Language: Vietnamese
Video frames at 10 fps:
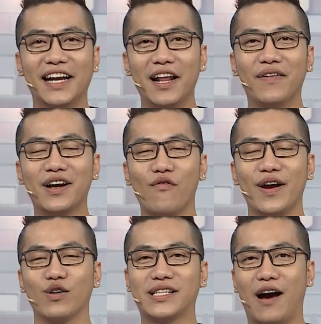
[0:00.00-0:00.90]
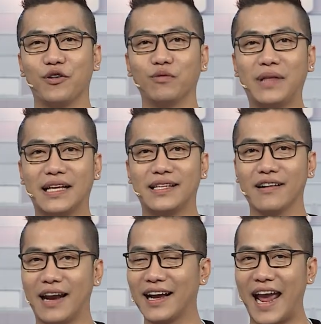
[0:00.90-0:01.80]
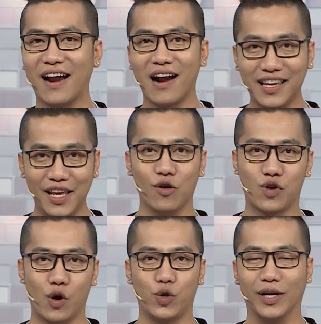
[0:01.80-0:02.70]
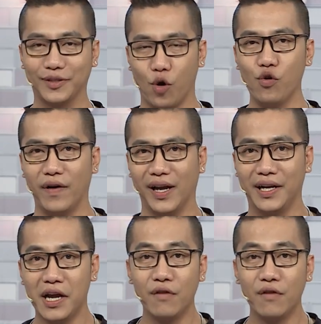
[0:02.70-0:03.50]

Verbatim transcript: Khi đến với Khẩu vị ngôi sao, chúng ta sẽ được lắng nghe rất nhiều câu chuyện thú vị